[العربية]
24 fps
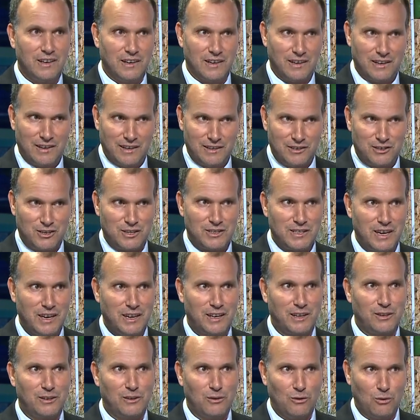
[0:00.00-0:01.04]

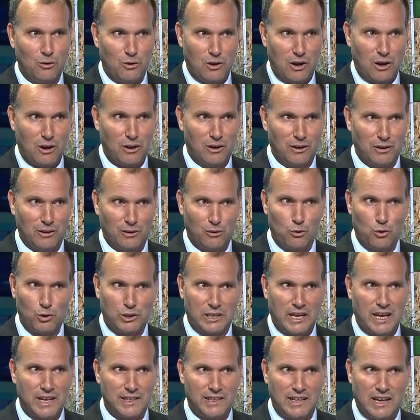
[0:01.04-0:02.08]
الجزائر
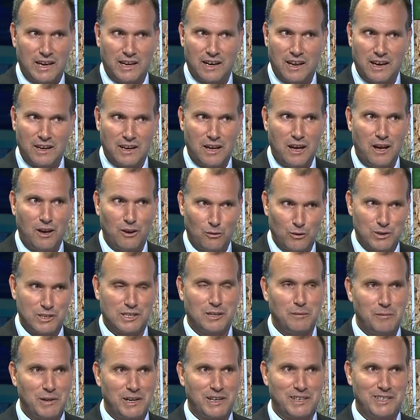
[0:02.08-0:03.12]
قطعت العلاقه
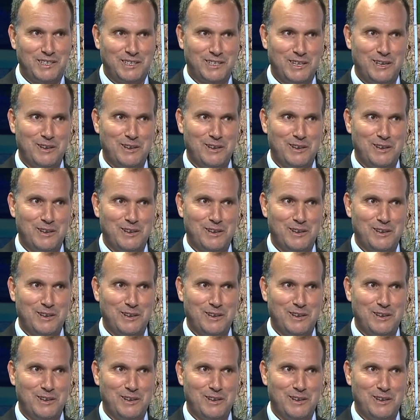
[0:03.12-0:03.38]
واستمرت